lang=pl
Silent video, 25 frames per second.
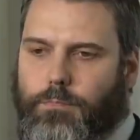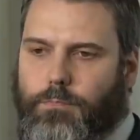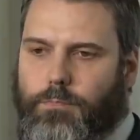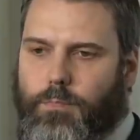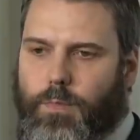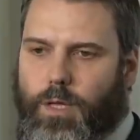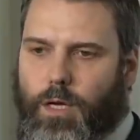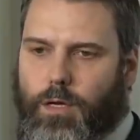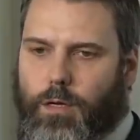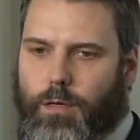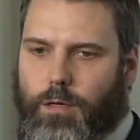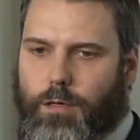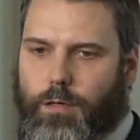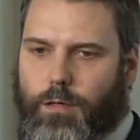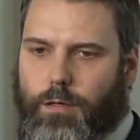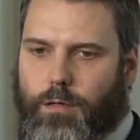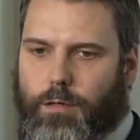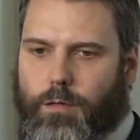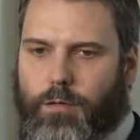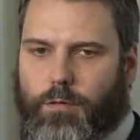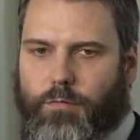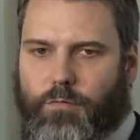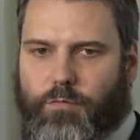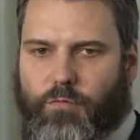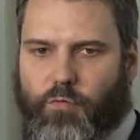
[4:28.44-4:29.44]

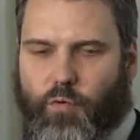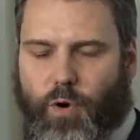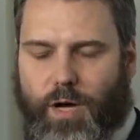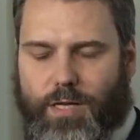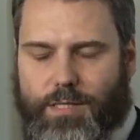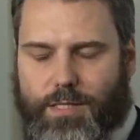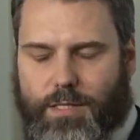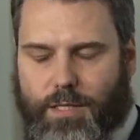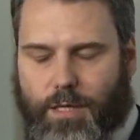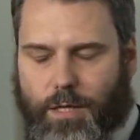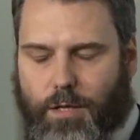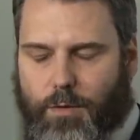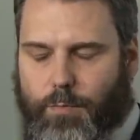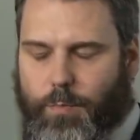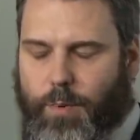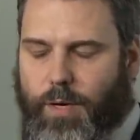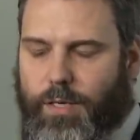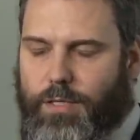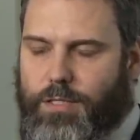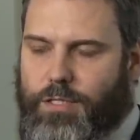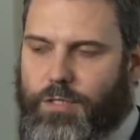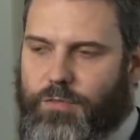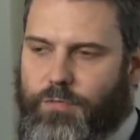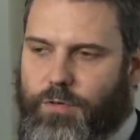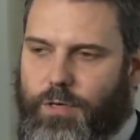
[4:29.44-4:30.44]
e, własnego
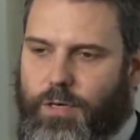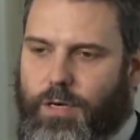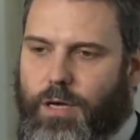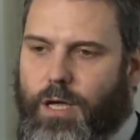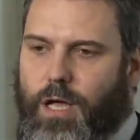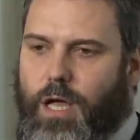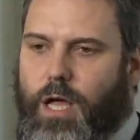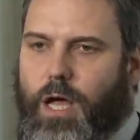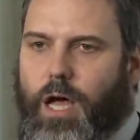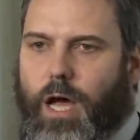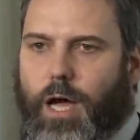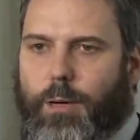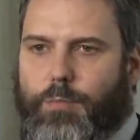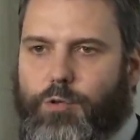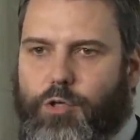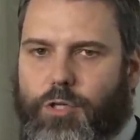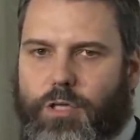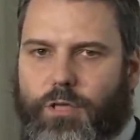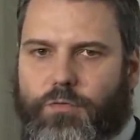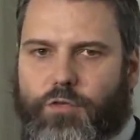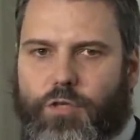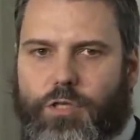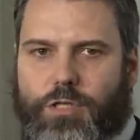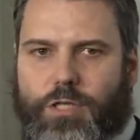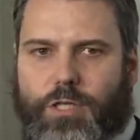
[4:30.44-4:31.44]
państwa, a
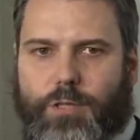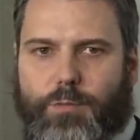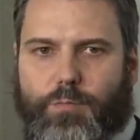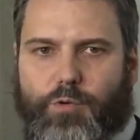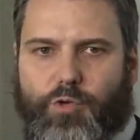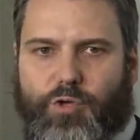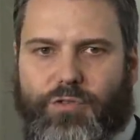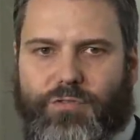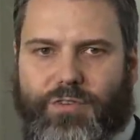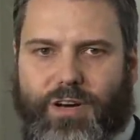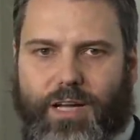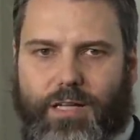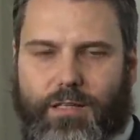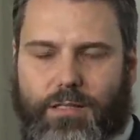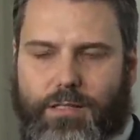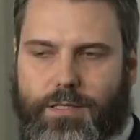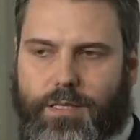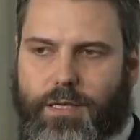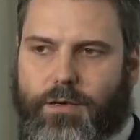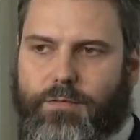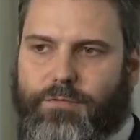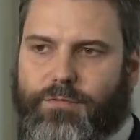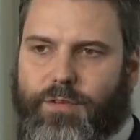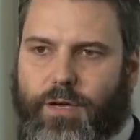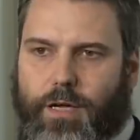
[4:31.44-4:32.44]
przede wszystkim
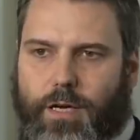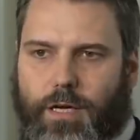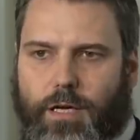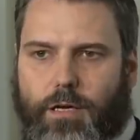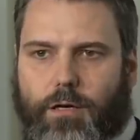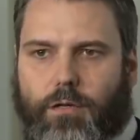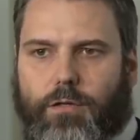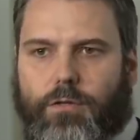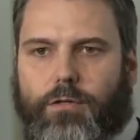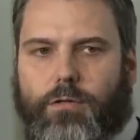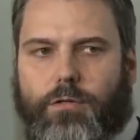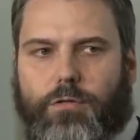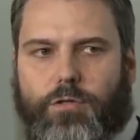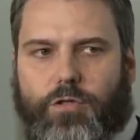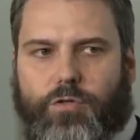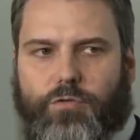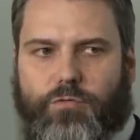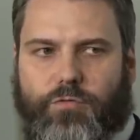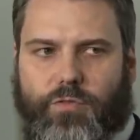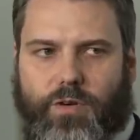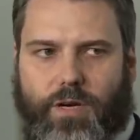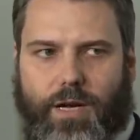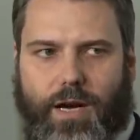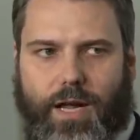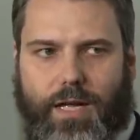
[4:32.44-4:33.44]
przywraca wiarygodność
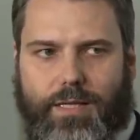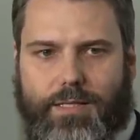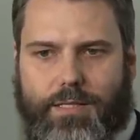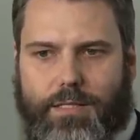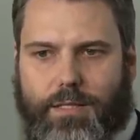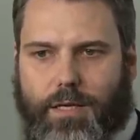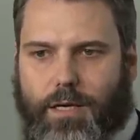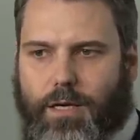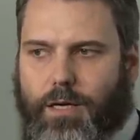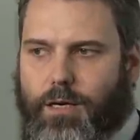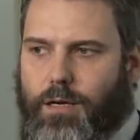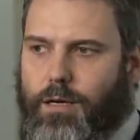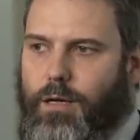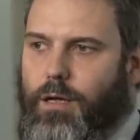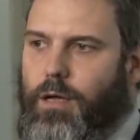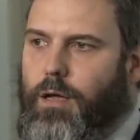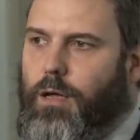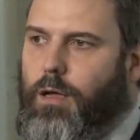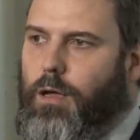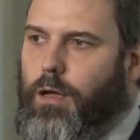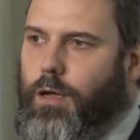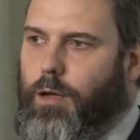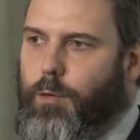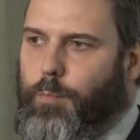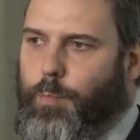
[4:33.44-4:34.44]
w relacjach
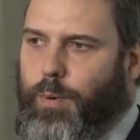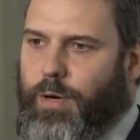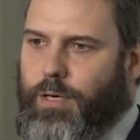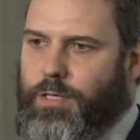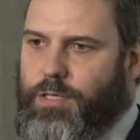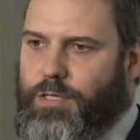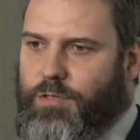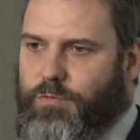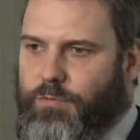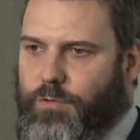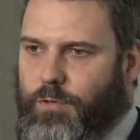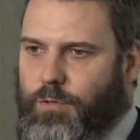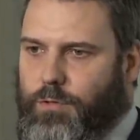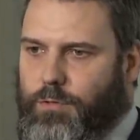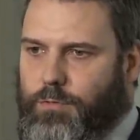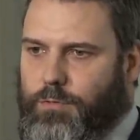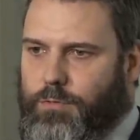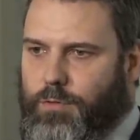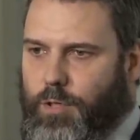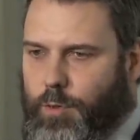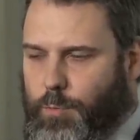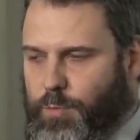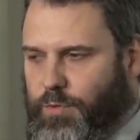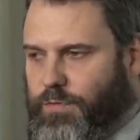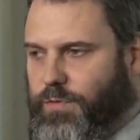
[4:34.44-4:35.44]
e,
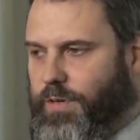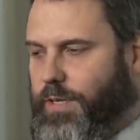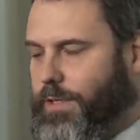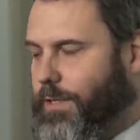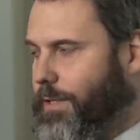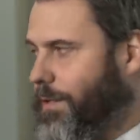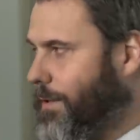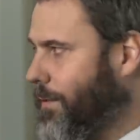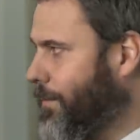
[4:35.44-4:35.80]
państwo-obywatel.